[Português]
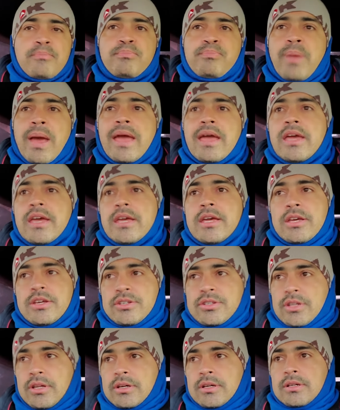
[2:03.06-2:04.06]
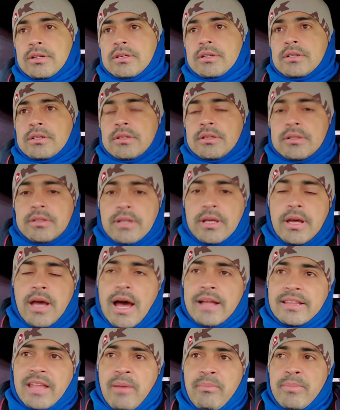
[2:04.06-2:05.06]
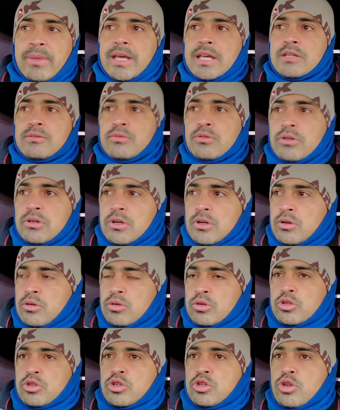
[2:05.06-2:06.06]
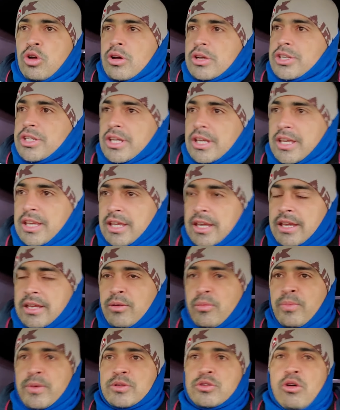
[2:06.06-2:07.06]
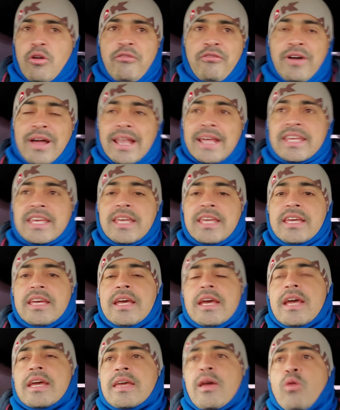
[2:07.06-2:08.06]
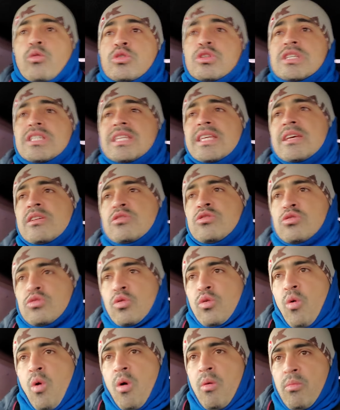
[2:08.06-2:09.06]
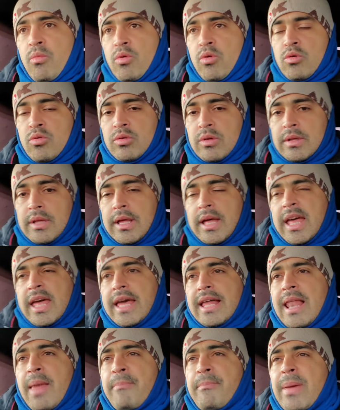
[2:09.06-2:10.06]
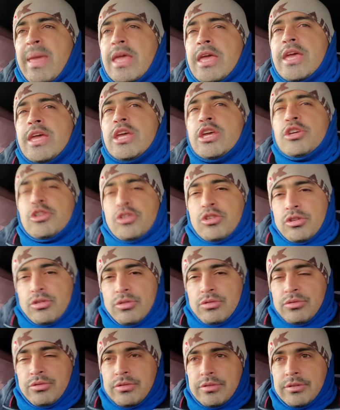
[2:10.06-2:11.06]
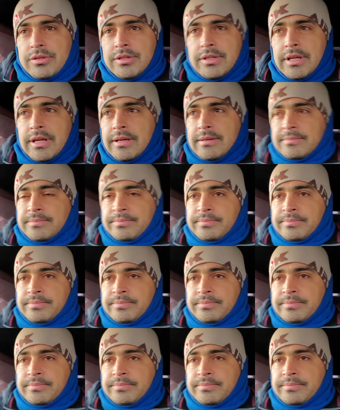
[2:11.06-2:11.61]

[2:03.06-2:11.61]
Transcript: bem rígida. Até mesmo o Joshiki, que o pessoal fala aqui, que é o senso comum, ele é bem rígido. Né?